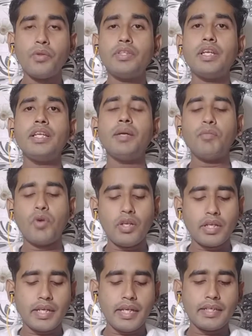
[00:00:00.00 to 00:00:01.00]
तो चलिए हम
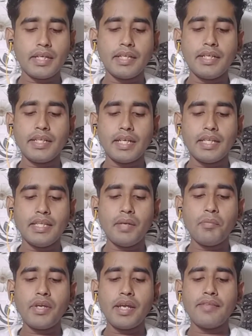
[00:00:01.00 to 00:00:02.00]
कॉल कनेक्ट करके दिखाते
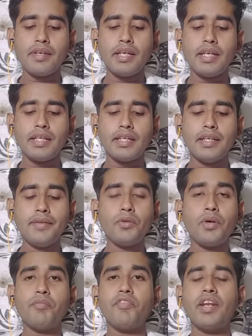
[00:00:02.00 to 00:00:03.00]
हैं आपको कैसे कनेक्ट करें
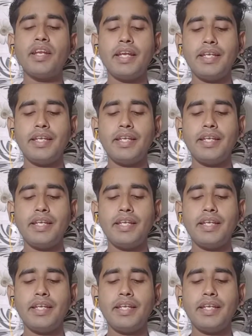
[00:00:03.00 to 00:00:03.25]
तो हम वन